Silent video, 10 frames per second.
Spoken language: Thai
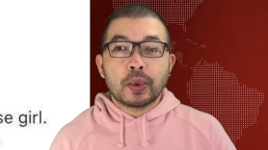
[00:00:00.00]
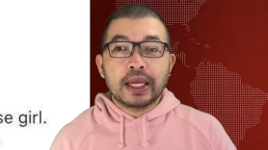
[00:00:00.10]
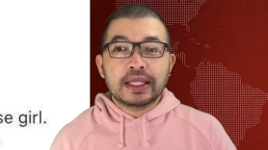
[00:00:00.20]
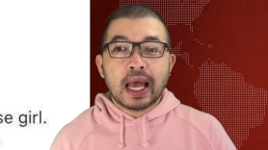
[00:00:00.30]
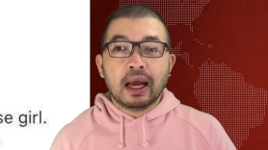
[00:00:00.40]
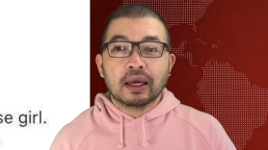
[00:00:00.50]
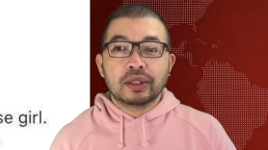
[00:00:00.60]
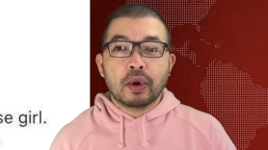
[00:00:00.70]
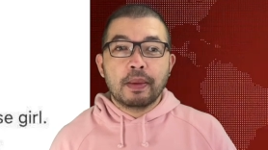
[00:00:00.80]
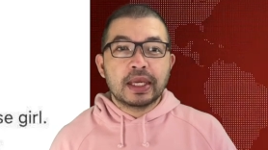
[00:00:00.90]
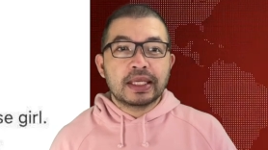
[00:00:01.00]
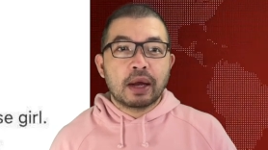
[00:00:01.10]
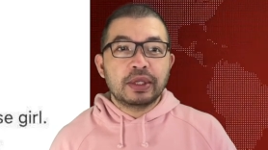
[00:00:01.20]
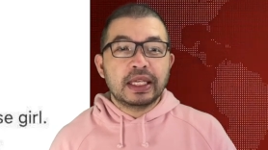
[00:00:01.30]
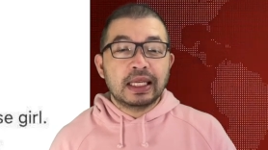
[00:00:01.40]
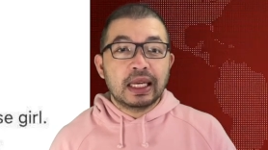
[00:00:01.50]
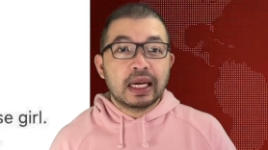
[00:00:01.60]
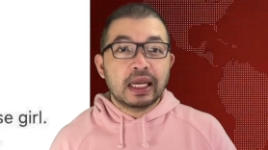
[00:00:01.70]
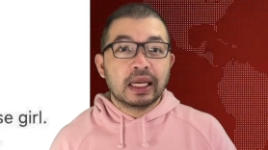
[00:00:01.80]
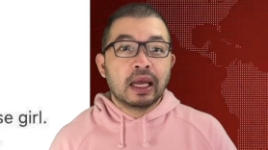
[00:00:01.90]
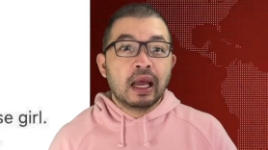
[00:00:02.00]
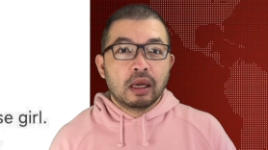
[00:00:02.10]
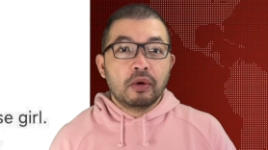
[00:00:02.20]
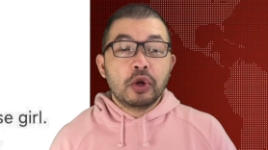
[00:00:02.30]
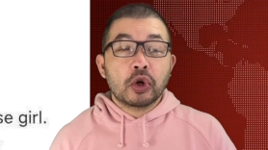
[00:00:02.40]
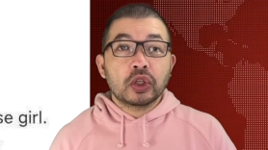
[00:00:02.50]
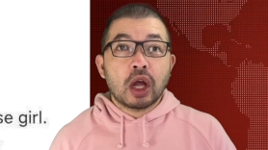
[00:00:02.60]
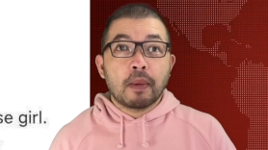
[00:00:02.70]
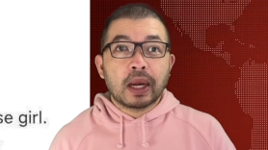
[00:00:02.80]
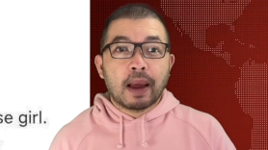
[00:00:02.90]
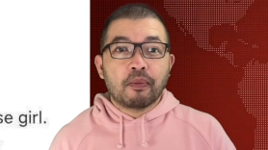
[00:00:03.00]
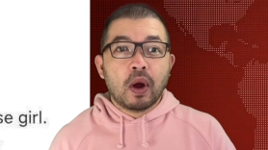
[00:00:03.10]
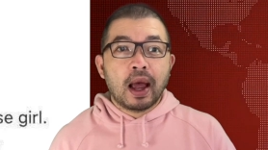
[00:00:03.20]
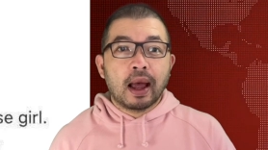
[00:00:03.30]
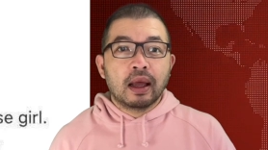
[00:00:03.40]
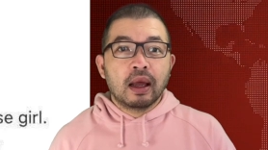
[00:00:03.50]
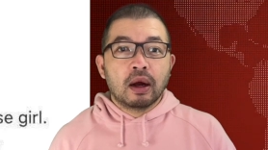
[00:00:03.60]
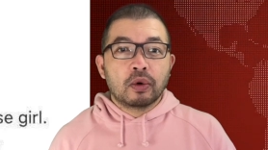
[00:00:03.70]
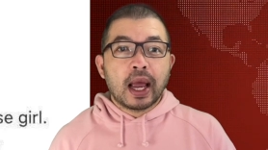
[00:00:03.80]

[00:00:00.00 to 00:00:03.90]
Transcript: วยจังสวยเหมือนสาวจีนเลยแล้วนิวก็ตอบกลับว่าไร